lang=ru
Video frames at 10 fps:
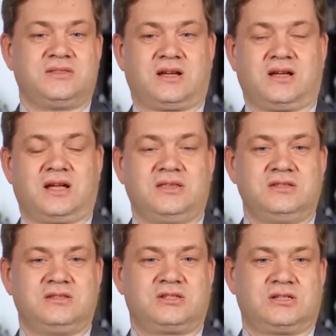так как
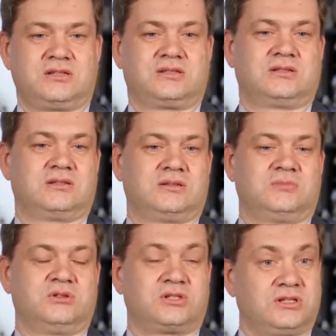они сейчас, э,
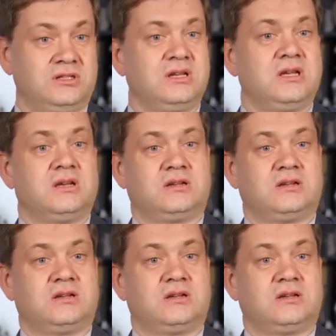малыши,